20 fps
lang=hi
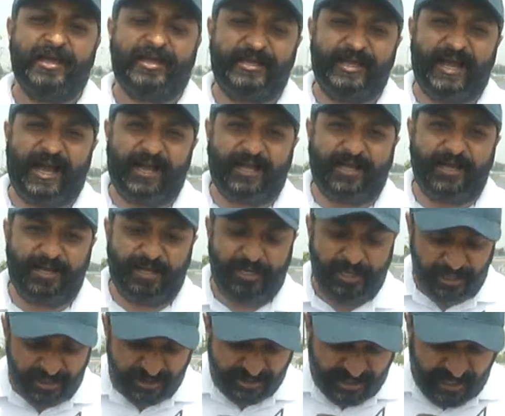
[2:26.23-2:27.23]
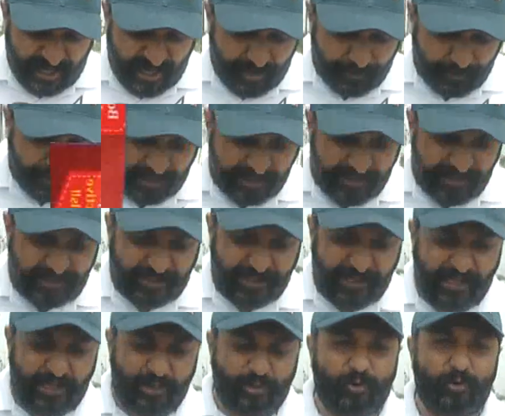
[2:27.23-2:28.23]
कि आखिर शराब के
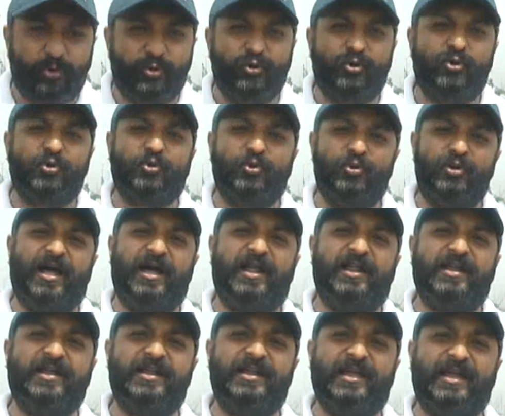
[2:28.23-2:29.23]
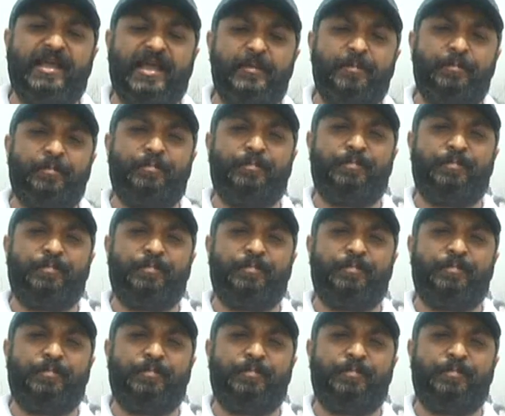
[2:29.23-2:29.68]
ठेकों को खुला रखने के